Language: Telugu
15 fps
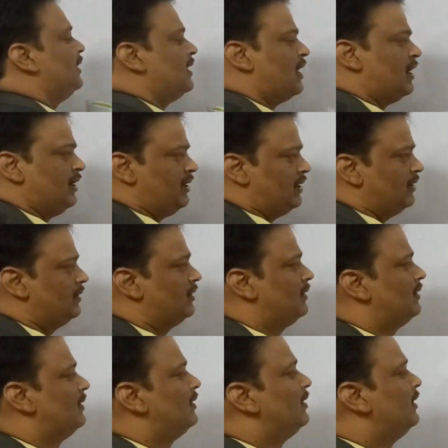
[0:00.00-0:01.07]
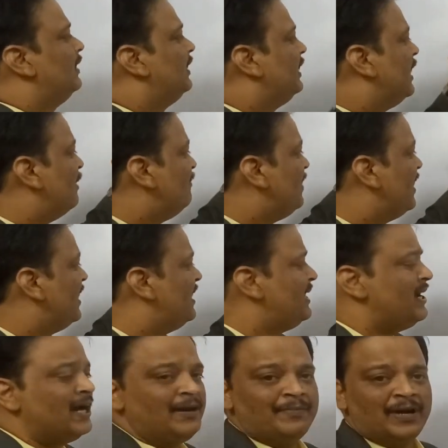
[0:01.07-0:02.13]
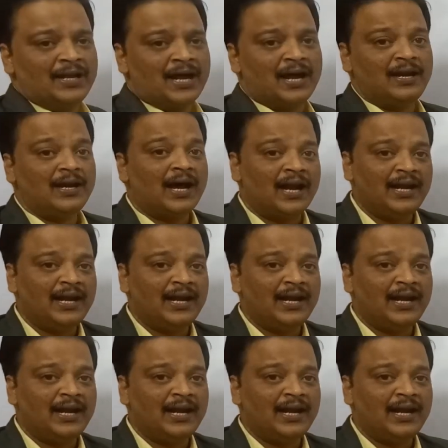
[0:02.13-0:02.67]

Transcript: మదాట్ ఎంఏడిఏడి మదాట్